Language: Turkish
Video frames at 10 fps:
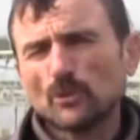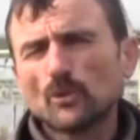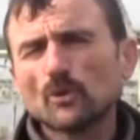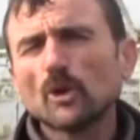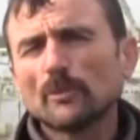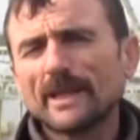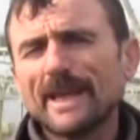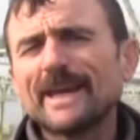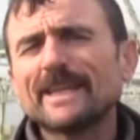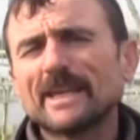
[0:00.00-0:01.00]
uygun olmayan
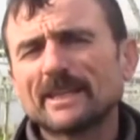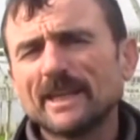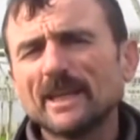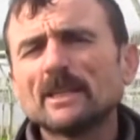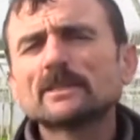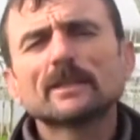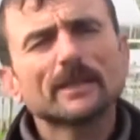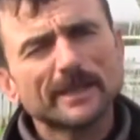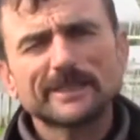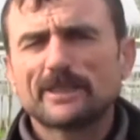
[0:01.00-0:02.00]
her yerde
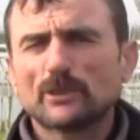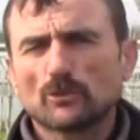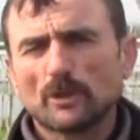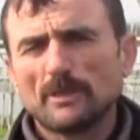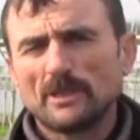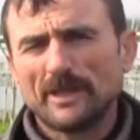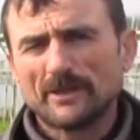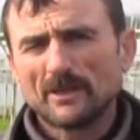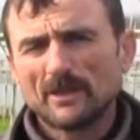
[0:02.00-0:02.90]
sanayi sitesi kurabilirler.